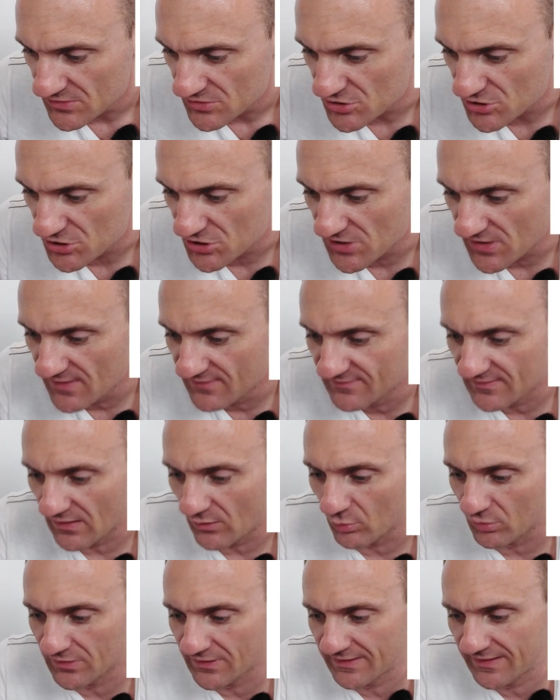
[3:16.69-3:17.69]

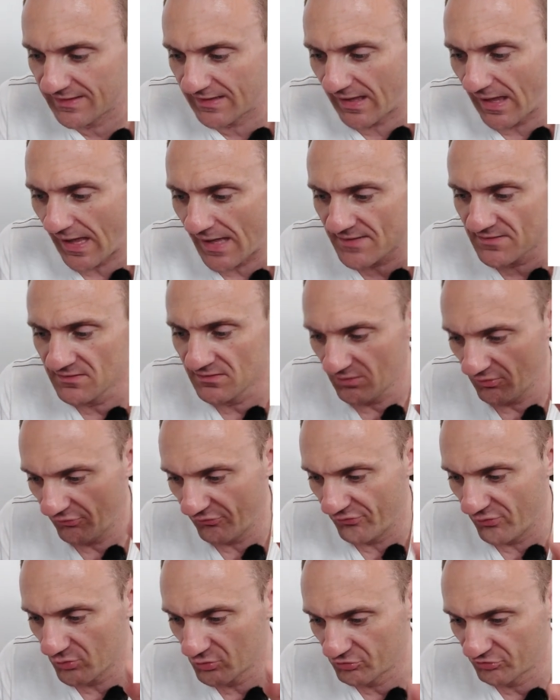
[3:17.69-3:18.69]
Chisau kann
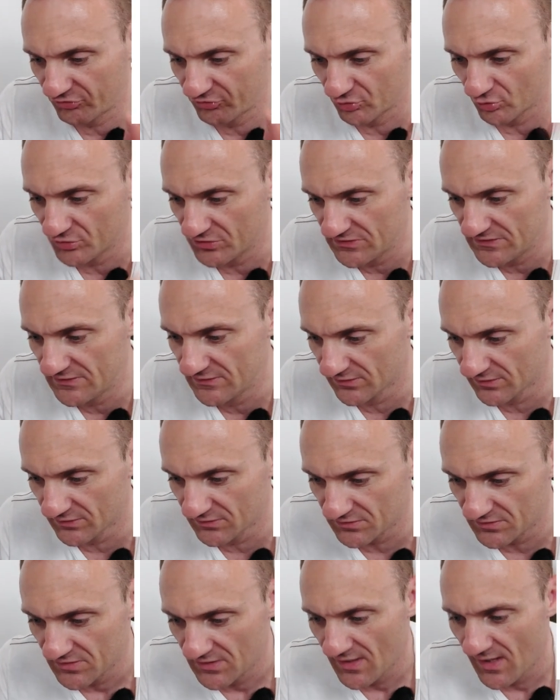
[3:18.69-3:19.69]

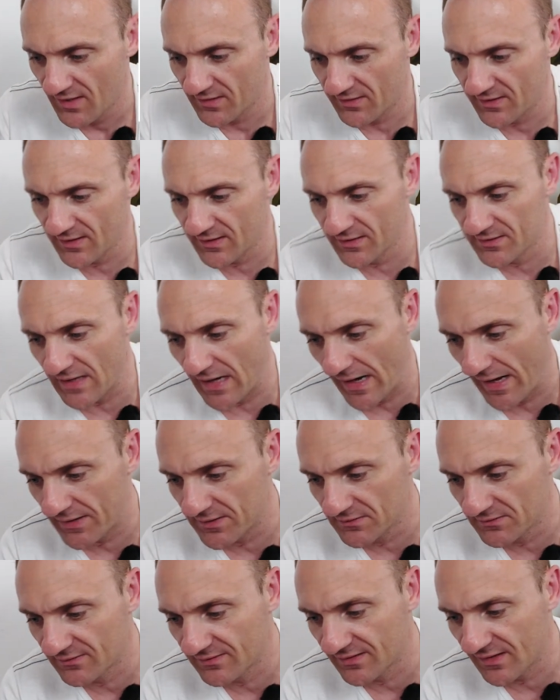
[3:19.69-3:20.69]
funktionieren gegen
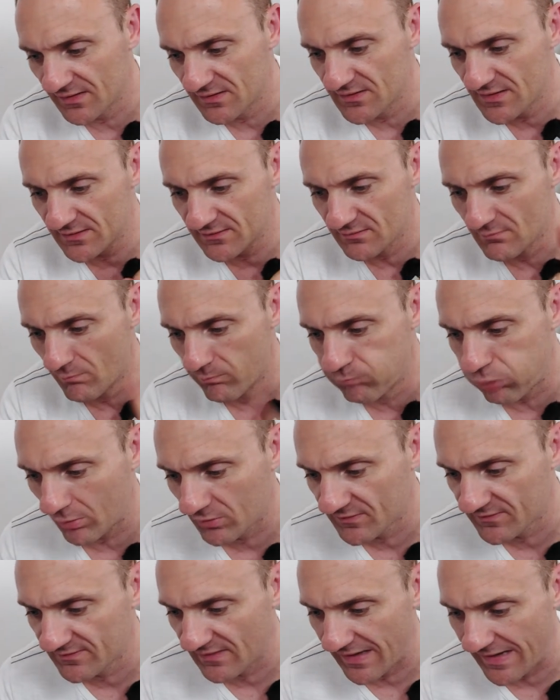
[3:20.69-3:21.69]
einen trainierten
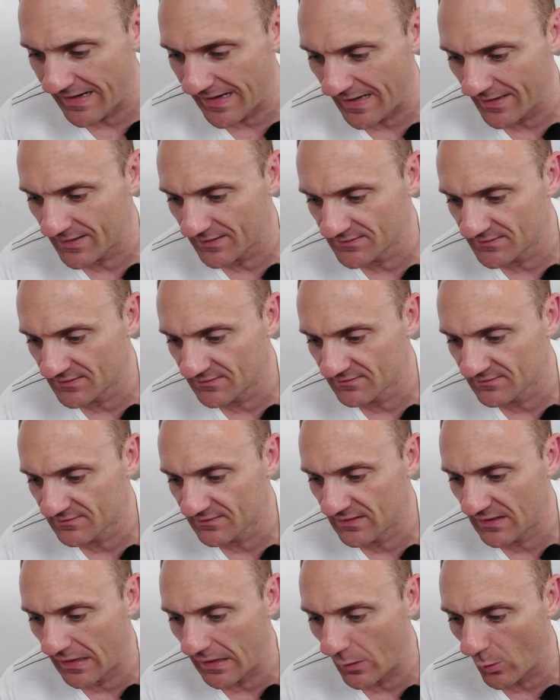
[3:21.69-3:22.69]
Boxer,
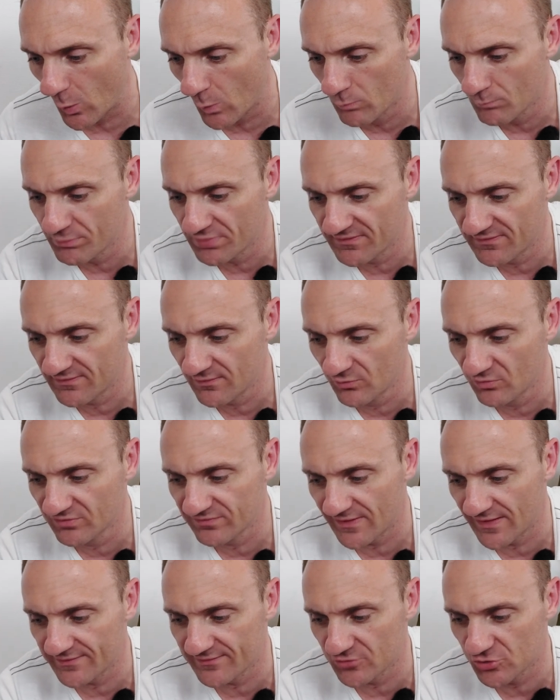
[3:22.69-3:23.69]
allerdings kaum
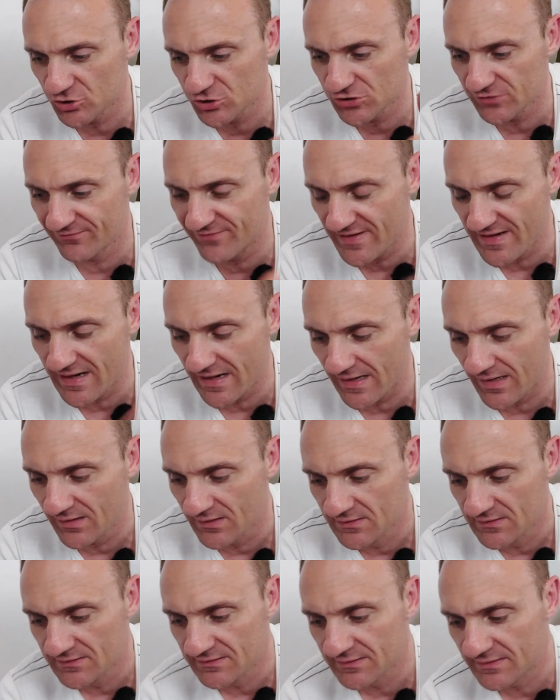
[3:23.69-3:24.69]
bzw. schwer
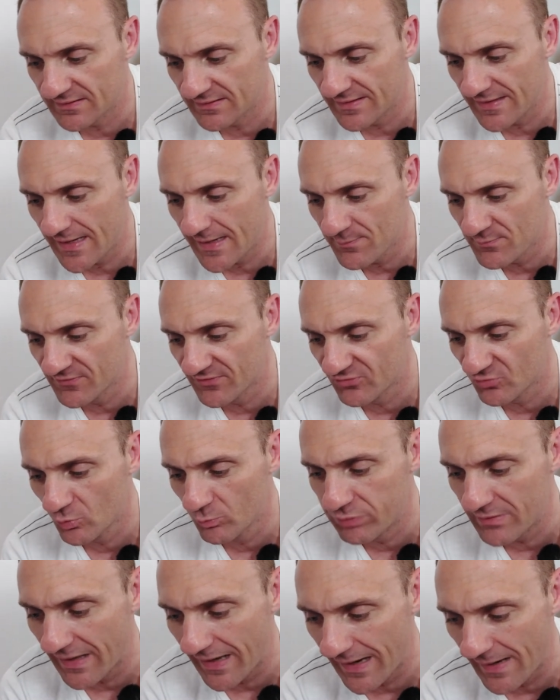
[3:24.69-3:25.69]
kleben
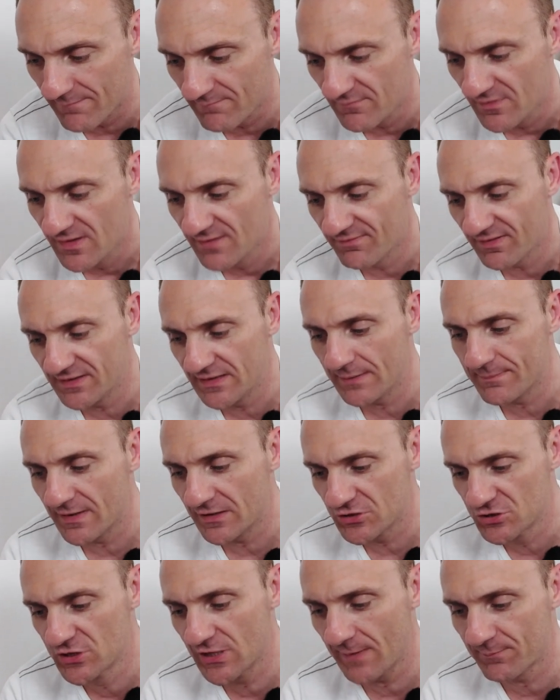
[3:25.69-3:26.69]
zu bleiben, wenn
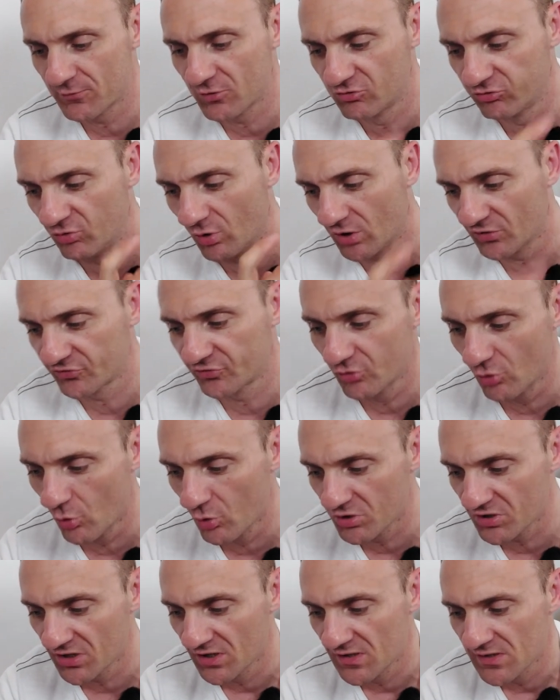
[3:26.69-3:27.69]
jemand Jab Cross
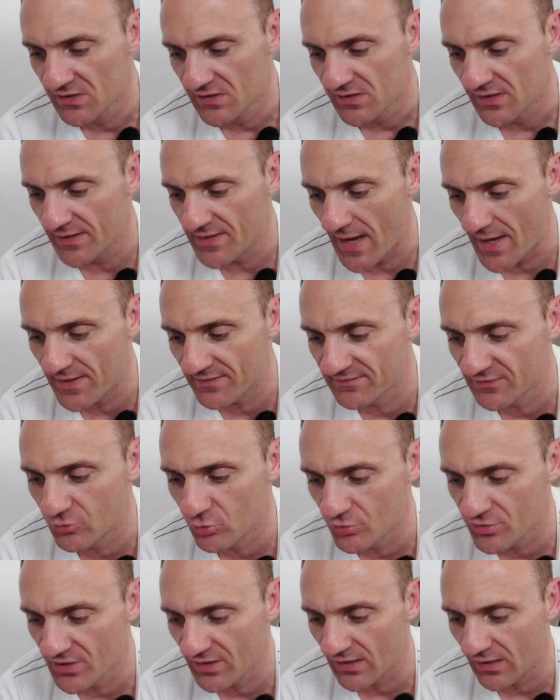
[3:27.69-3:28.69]
Hook in einer
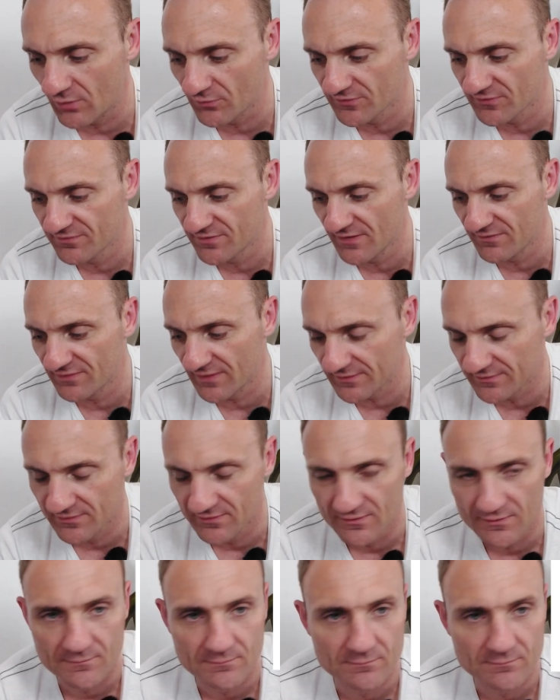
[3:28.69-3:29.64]
Sekunde rauspfeffert.